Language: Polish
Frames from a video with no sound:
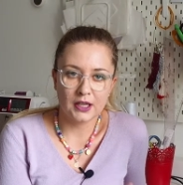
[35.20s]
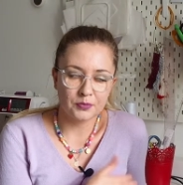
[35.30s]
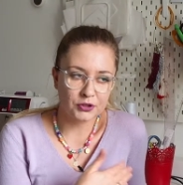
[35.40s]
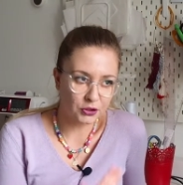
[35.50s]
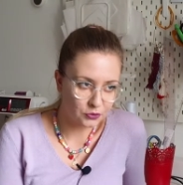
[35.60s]

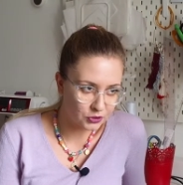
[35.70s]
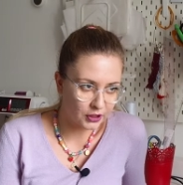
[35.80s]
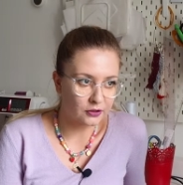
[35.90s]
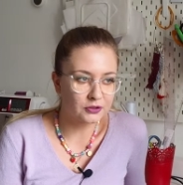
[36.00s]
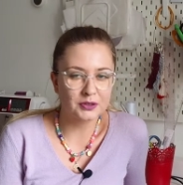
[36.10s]

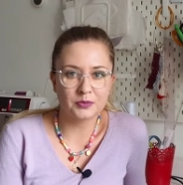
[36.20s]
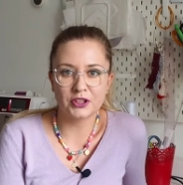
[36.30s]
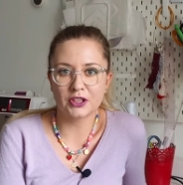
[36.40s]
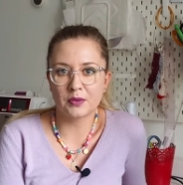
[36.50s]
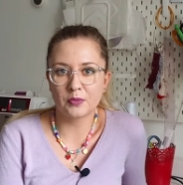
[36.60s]
przedłużającym
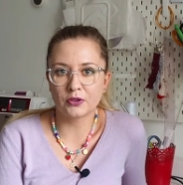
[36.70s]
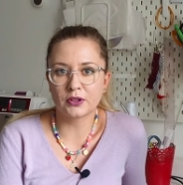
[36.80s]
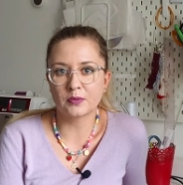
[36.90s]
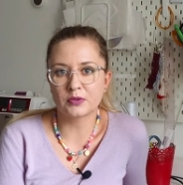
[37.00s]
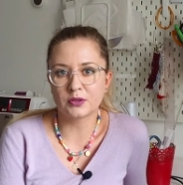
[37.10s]
się
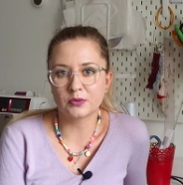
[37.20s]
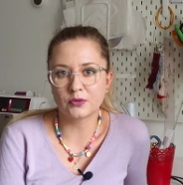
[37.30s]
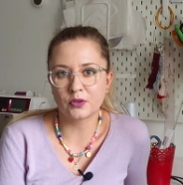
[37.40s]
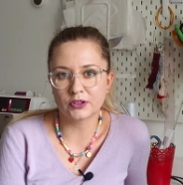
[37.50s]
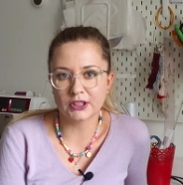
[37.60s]
remontem z tym
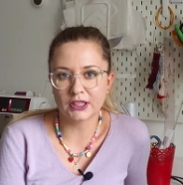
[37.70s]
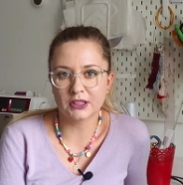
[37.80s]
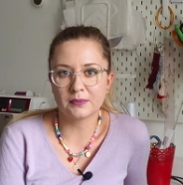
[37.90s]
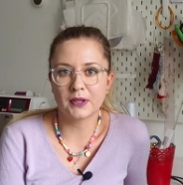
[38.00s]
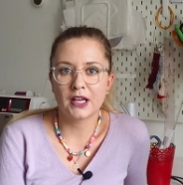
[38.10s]

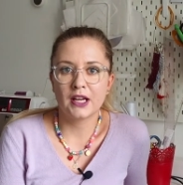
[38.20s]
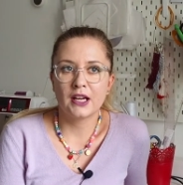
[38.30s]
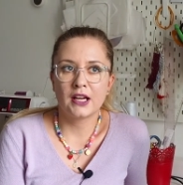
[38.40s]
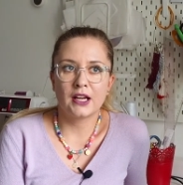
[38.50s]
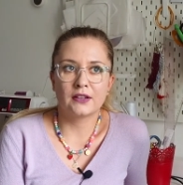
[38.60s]
związanym,
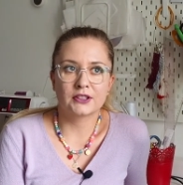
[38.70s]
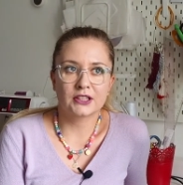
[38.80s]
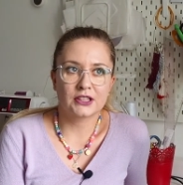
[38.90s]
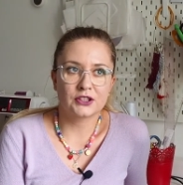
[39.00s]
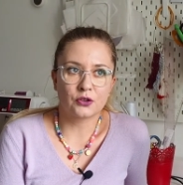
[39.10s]
e, w
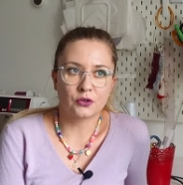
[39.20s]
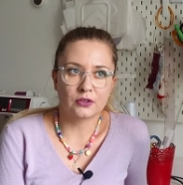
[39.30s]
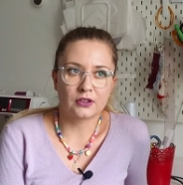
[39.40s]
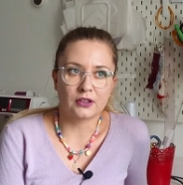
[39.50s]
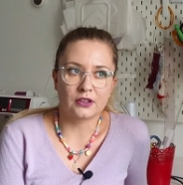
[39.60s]
zasadzie
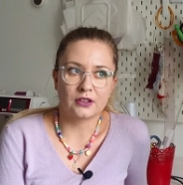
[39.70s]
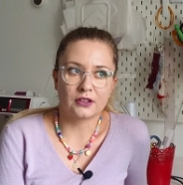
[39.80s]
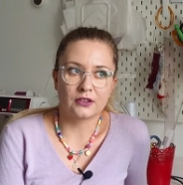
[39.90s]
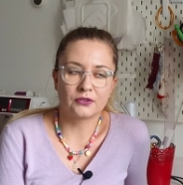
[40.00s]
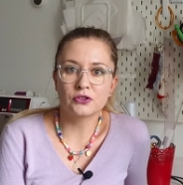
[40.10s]
od e,
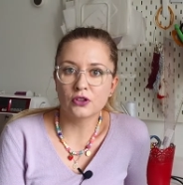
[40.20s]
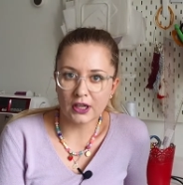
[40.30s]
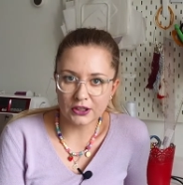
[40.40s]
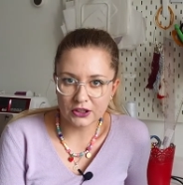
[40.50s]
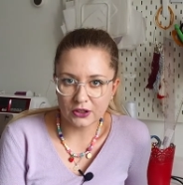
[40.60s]

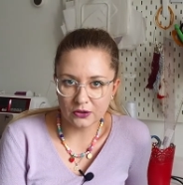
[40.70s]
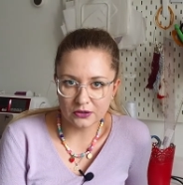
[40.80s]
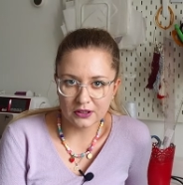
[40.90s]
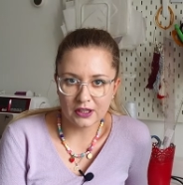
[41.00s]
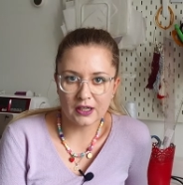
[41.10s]
wczorajszego
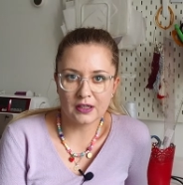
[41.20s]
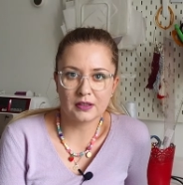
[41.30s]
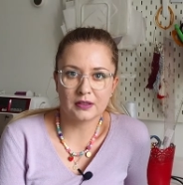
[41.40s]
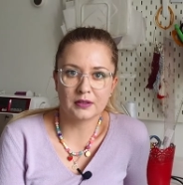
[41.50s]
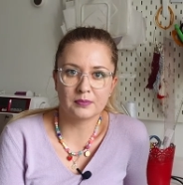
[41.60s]
dnia
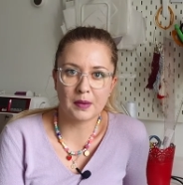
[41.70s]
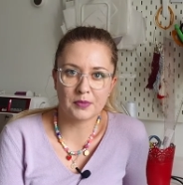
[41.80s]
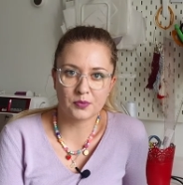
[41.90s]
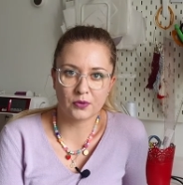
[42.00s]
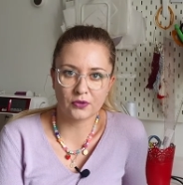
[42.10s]
mam
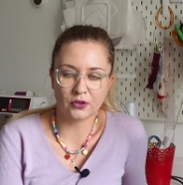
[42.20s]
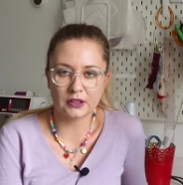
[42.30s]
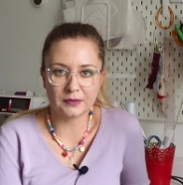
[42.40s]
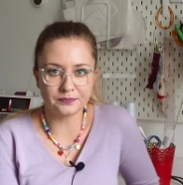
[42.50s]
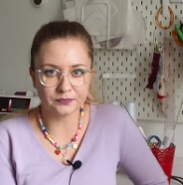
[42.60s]
z
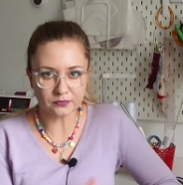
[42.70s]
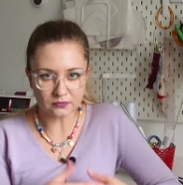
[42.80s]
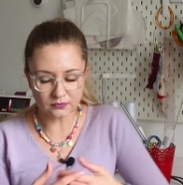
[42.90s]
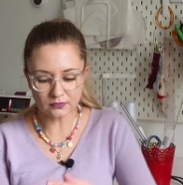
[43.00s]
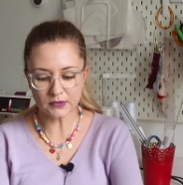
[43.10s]
powrotem
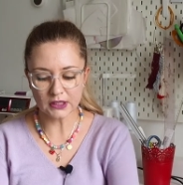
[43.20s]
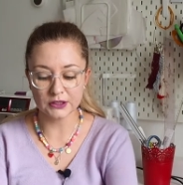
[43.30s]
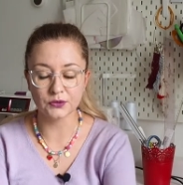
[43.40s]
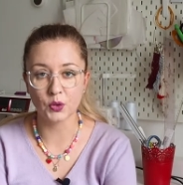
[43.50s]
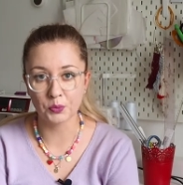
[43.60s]

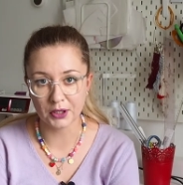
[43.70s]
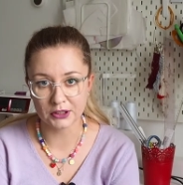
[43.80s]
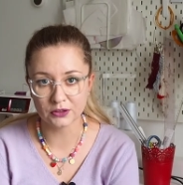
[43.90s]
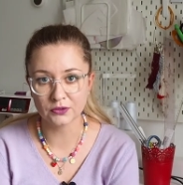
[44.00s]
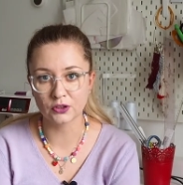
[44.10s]
swoją
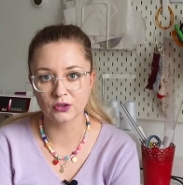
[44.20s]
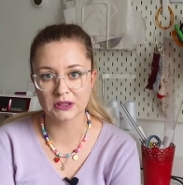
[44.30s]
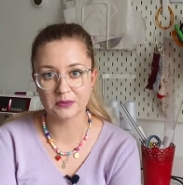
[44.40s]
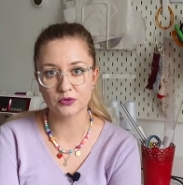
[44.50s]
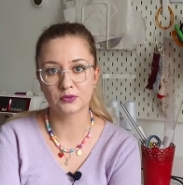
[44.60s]
pracownię
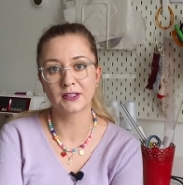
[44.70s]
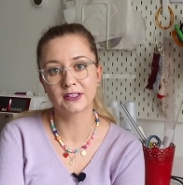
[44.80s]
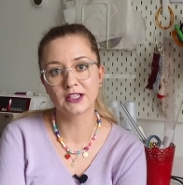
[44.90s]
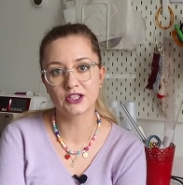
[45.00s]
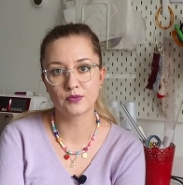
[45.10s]
dostępną na
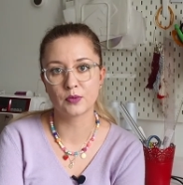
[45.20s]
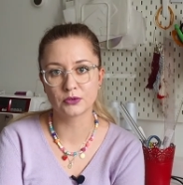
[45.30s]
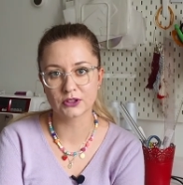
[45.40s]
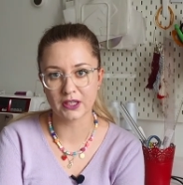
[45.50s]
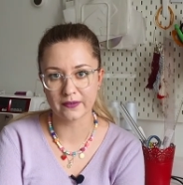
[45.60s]
tyle, żeby
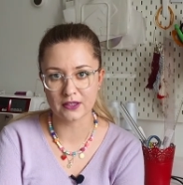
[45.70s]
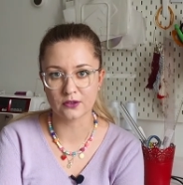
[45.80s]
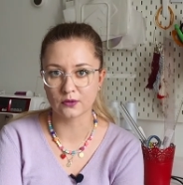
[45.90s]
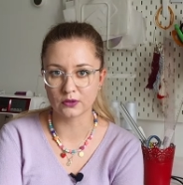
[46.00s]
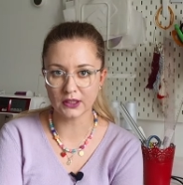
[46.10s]
móc dla Was
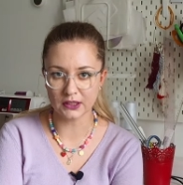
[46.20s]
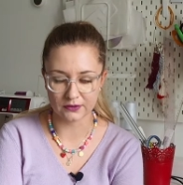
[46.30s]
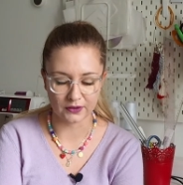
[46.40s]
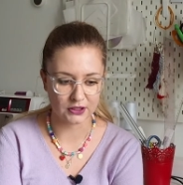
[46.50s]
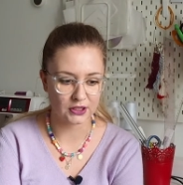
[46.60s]
znowu
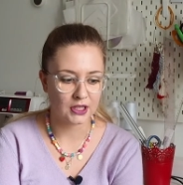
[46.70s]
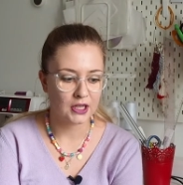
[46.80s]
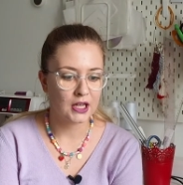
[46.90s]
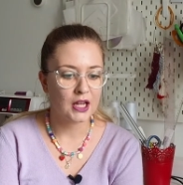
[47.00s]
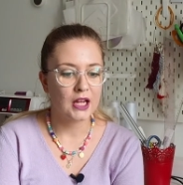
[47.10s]
nagrywać.
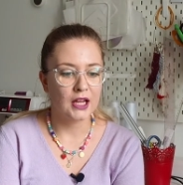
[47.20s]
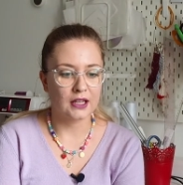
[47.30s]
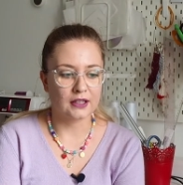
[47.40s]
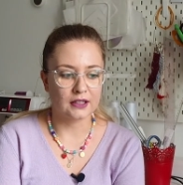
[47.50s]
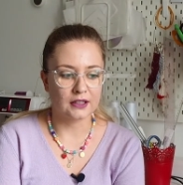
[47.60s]

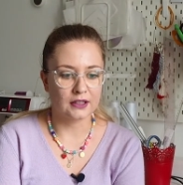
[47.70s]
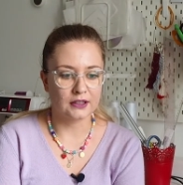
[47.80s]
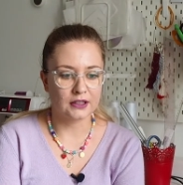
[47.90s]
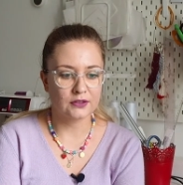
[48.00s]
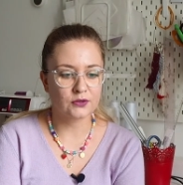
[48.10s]
E,
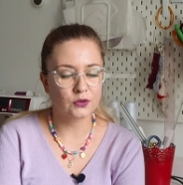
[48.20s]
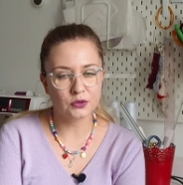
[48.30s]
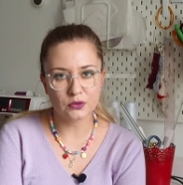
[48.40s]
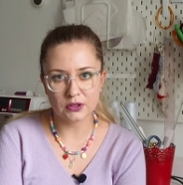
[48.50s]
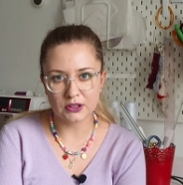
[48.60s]
I w
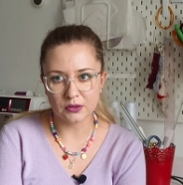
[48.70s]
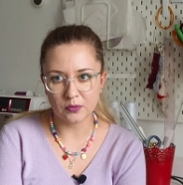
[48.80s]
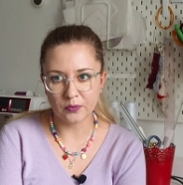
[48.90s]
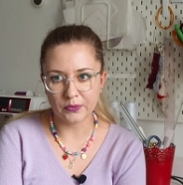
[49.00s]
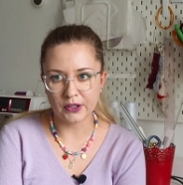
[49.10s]
związku z
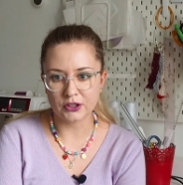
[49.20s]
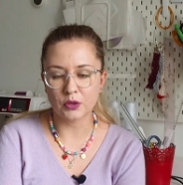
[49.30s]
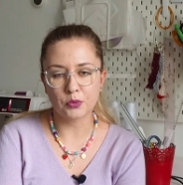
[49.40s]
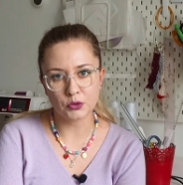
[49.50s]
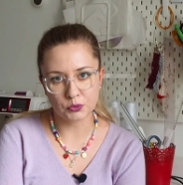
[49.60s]
tym, że
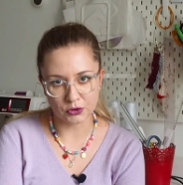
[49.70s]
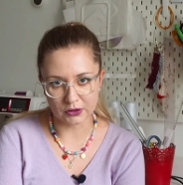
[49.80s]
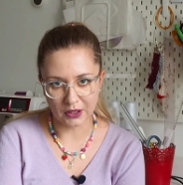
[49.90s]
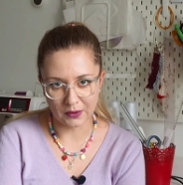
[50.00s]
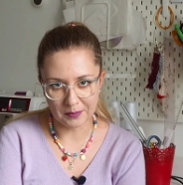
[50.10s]

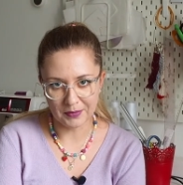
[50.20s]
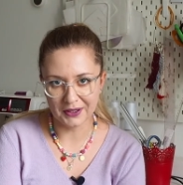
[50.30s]
posprzątałam